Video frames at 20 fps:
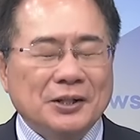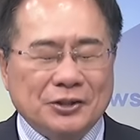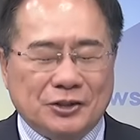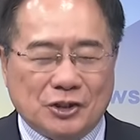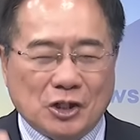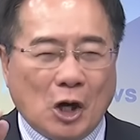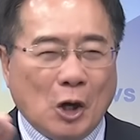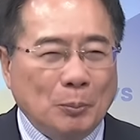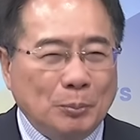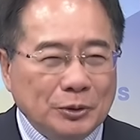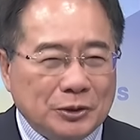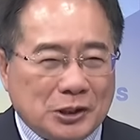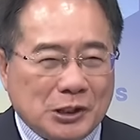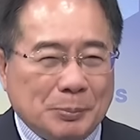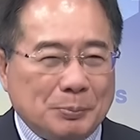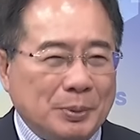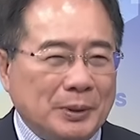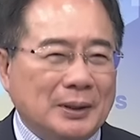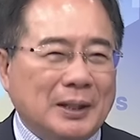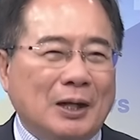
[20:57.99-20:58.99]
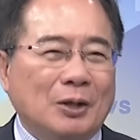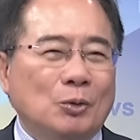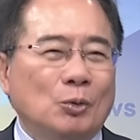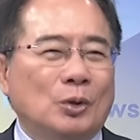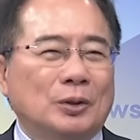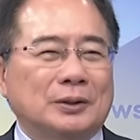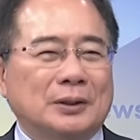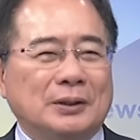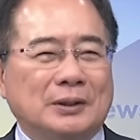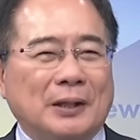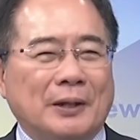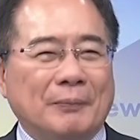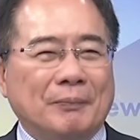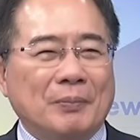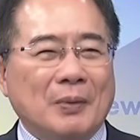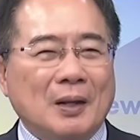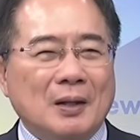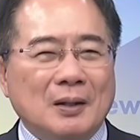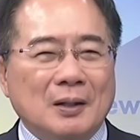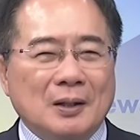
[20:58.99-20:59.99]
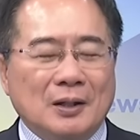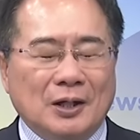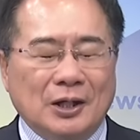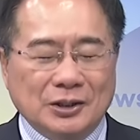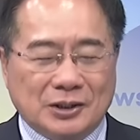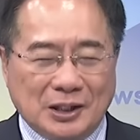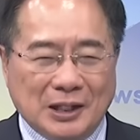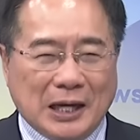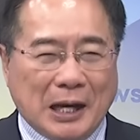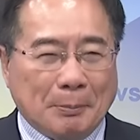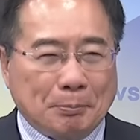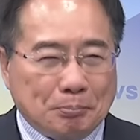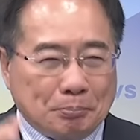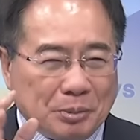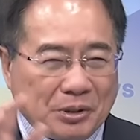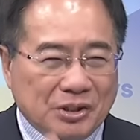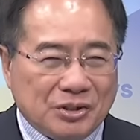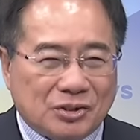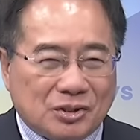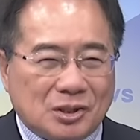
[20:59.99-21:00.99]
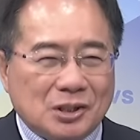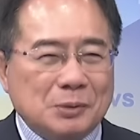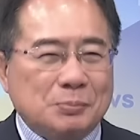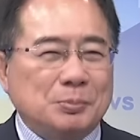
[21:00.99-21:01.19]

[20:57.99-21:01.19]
瞧不起比他弱的人，而且还鄙视